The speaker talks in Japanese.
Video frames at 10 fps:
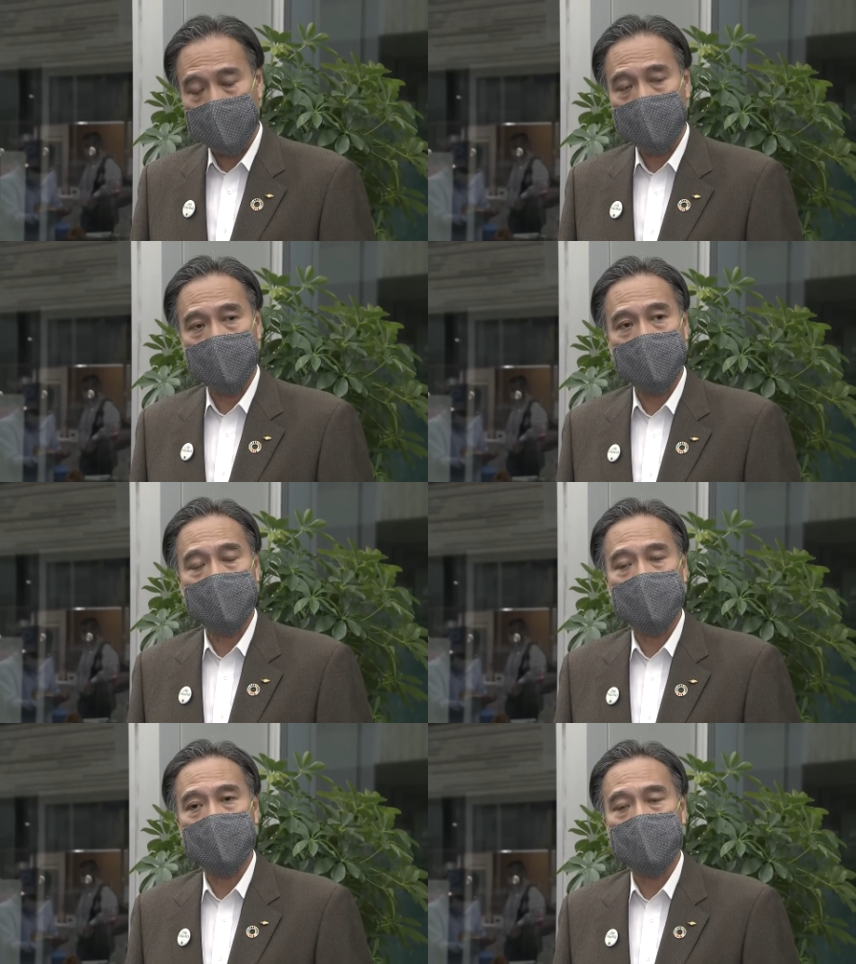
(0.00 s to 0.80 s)

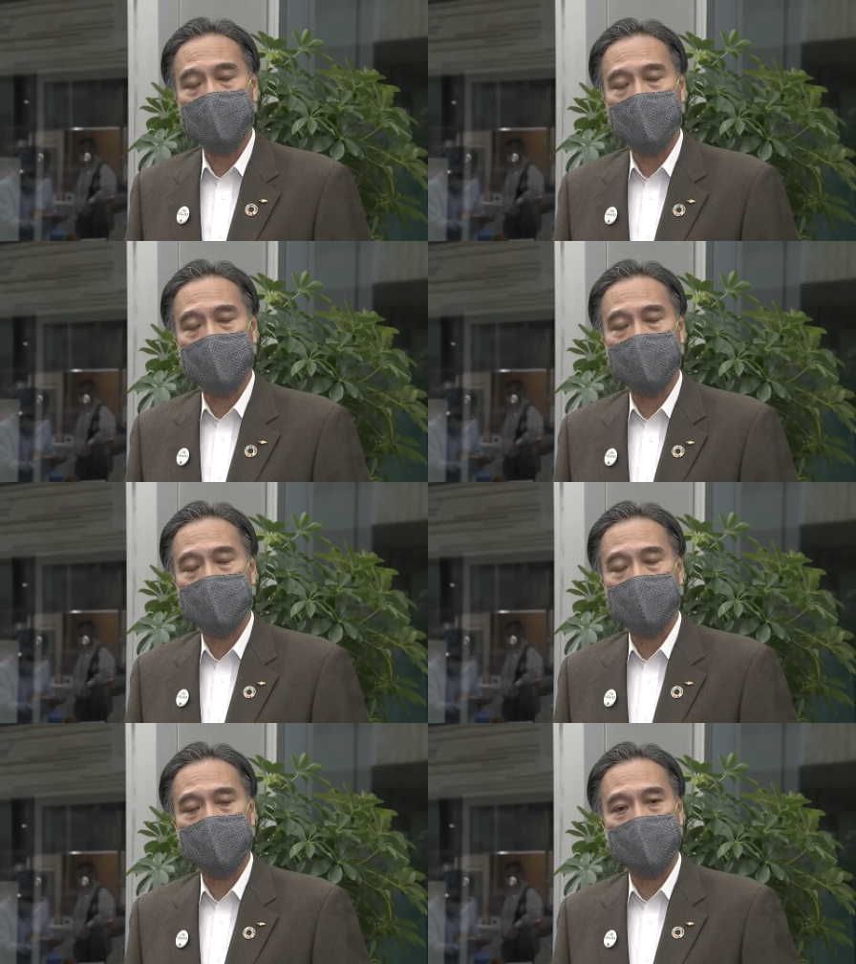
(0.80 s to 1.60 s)
我々
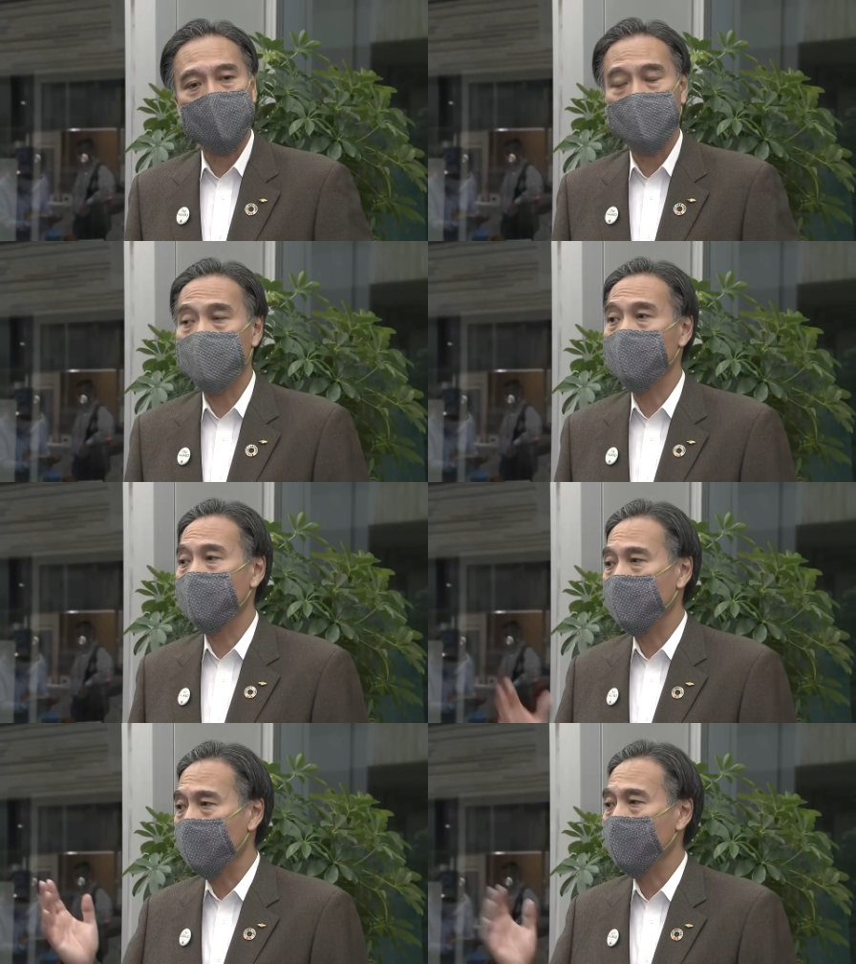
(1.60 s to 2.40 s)
今内部でいろん
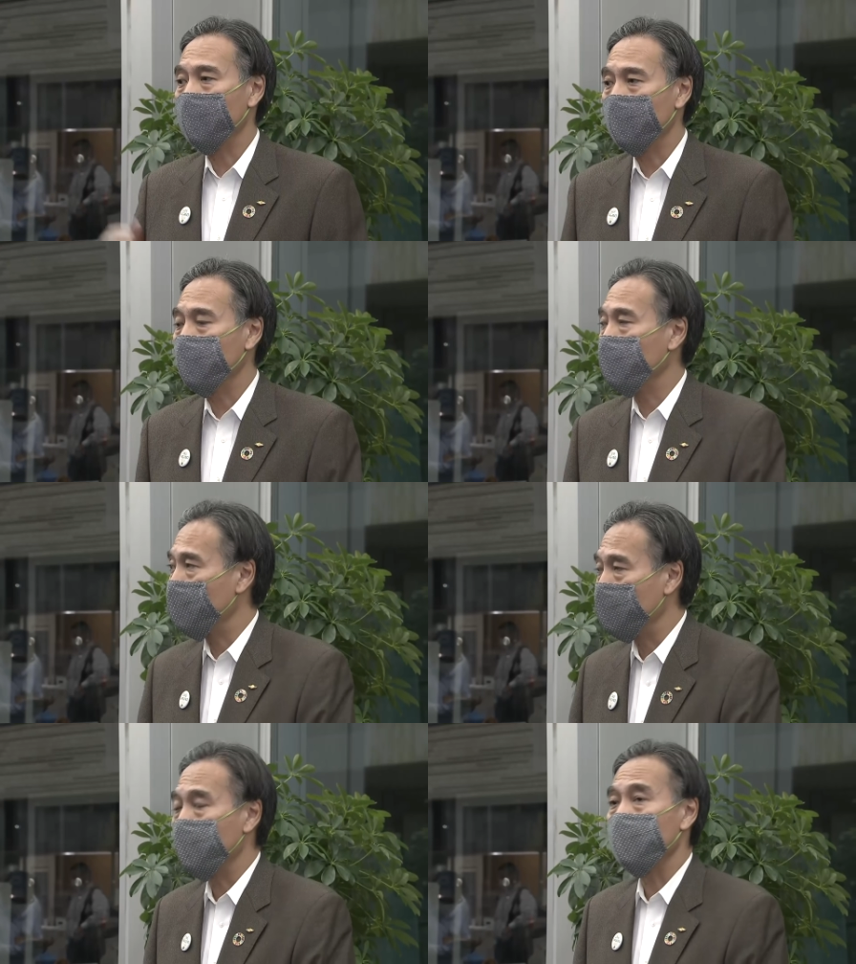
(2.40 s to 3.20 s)
な検討
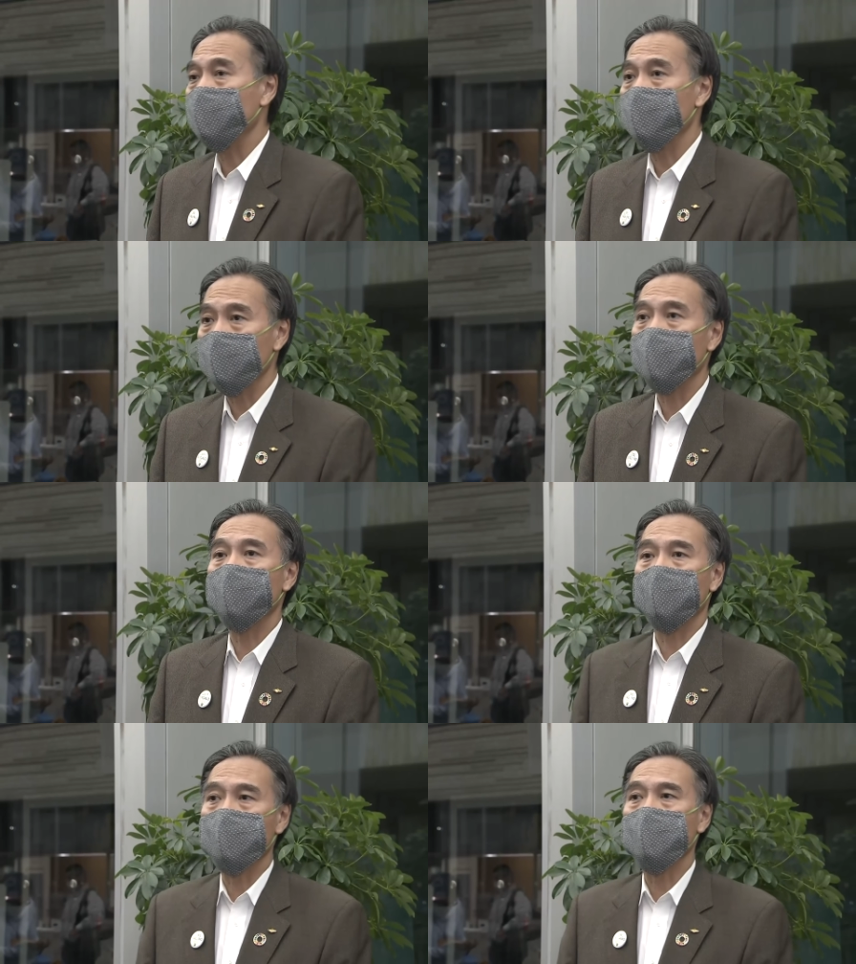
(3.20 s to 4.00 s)
を行っていると
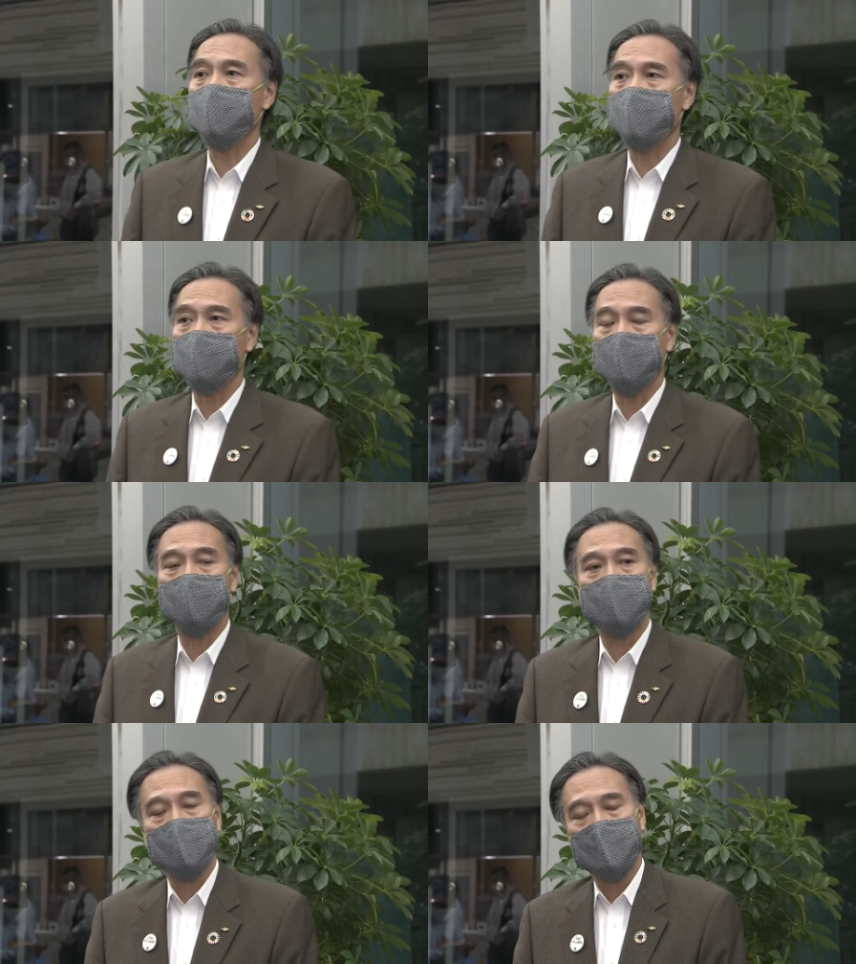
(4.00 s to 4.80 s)
ころでありますけれども、